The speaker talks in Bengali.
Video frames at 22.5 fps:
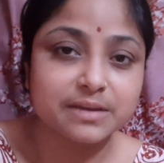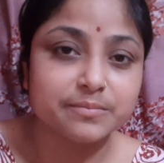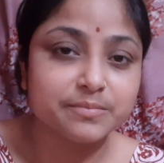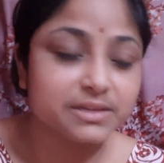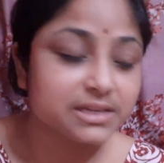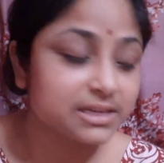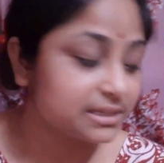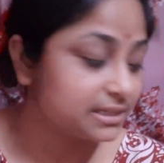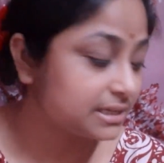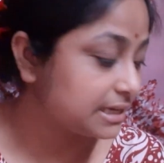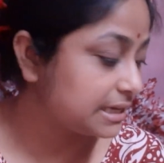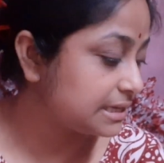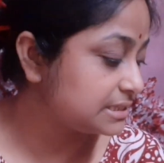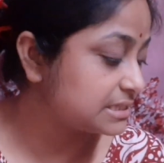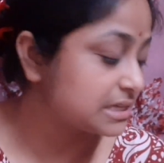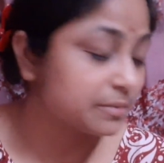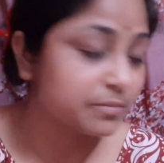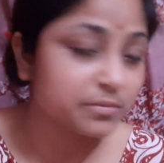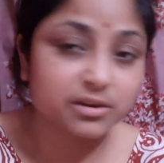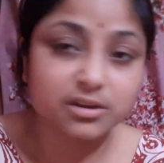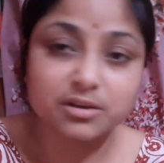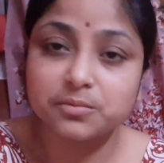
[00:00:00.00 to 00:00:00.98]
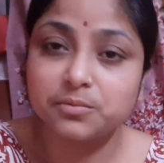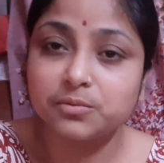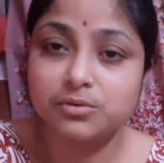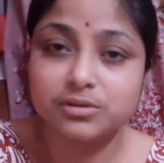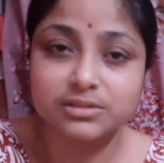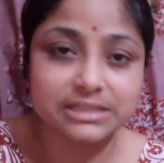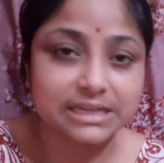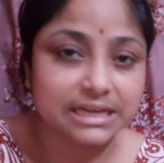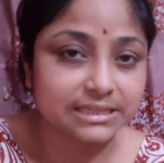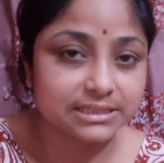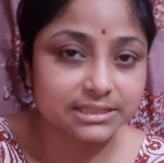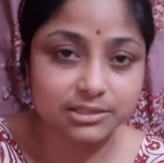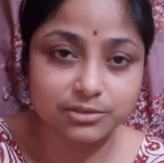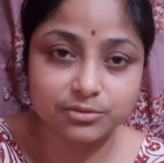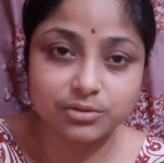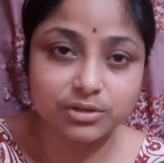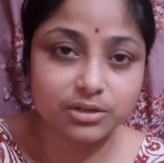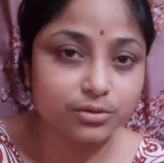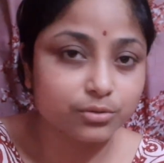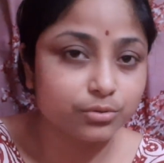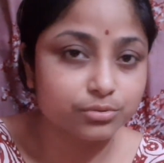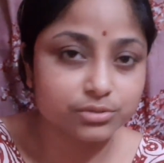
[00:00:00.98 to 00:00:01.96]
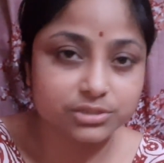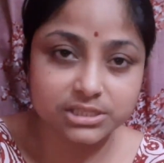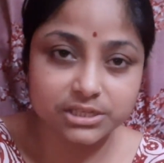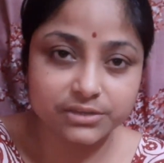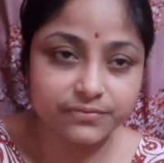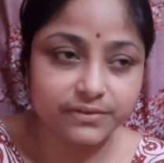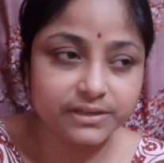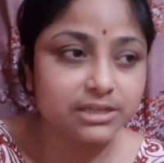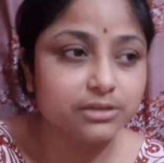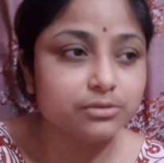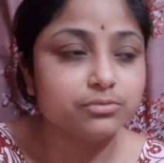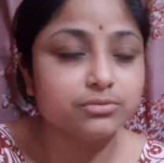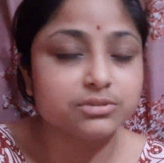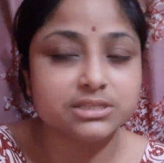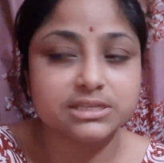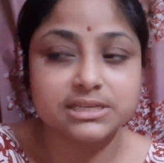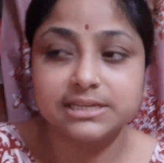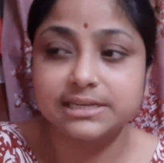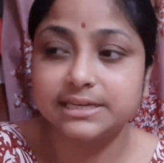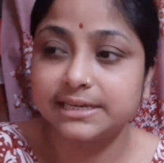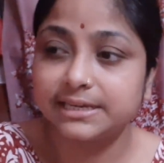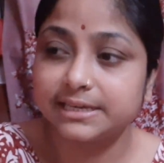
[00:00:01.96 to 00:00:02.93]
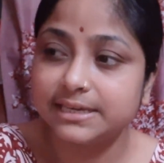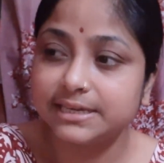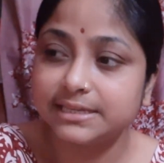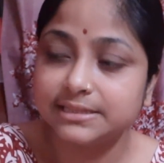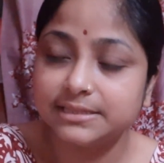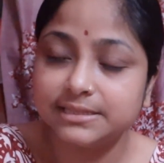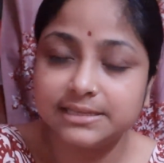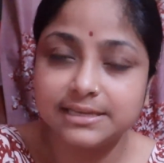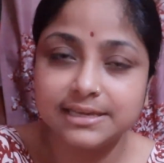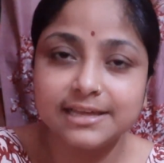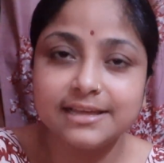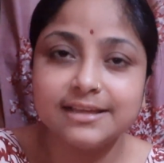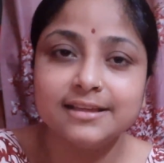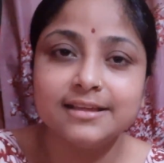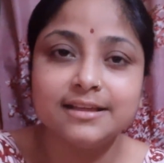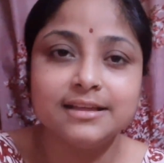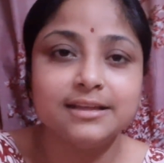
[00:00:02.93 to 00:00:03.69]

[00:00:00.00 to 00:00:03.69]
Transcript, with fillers: আমি আগে এই জামাকাপড়গুলো তাড়াতাড়ি করে গুছিয়ে ফেলি গুছিয়ে রেখে দিয়ে